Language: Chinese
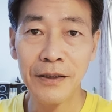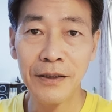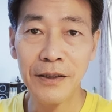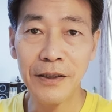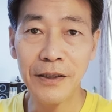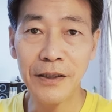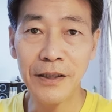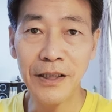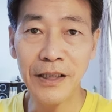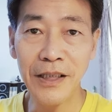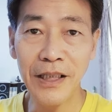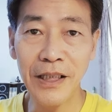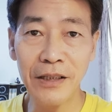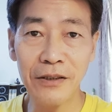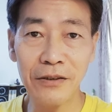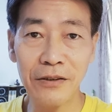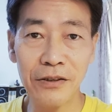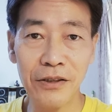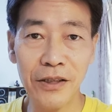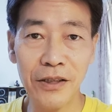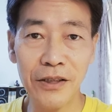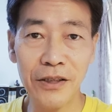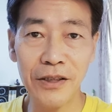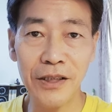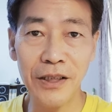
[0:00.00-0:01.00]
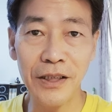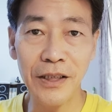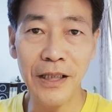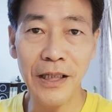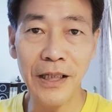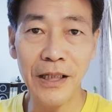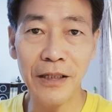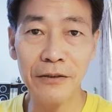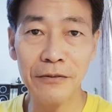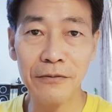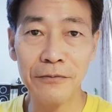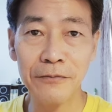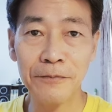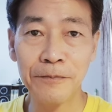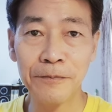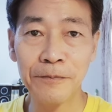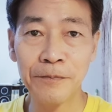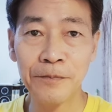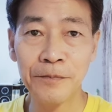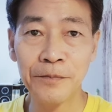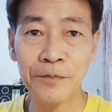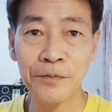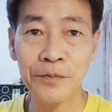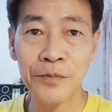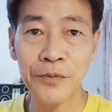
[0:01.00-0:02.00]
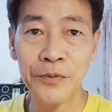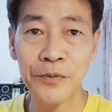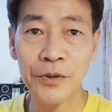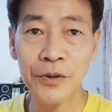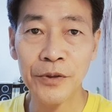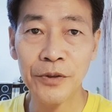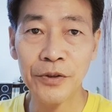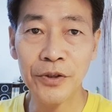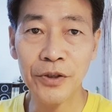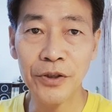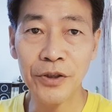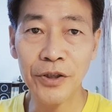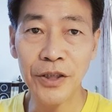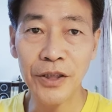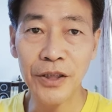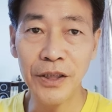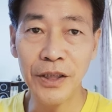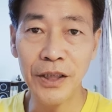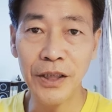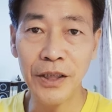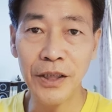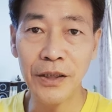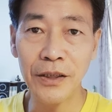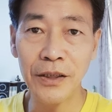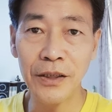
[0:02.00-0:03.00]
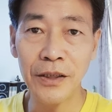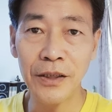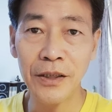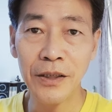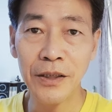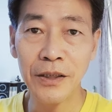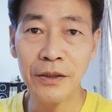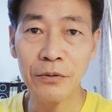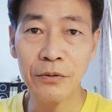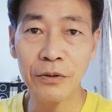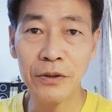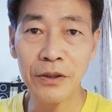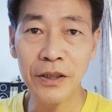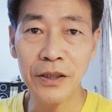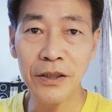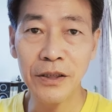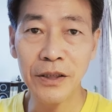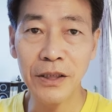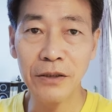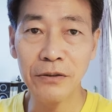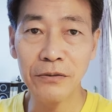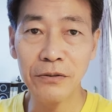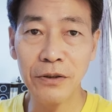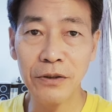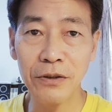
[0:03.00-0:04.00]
一定要设定好执行力，过程当